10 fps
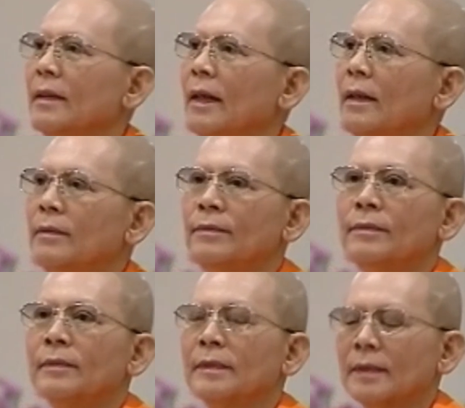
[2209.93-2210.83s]
นะจ๊ะ
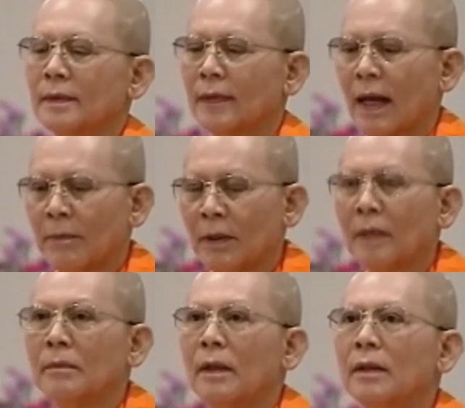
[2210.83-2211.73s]
ตาม
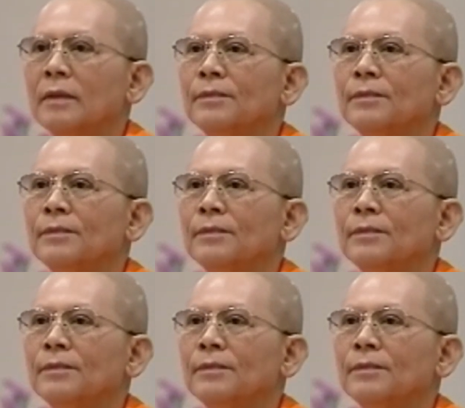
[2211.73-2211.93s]
ทันไหม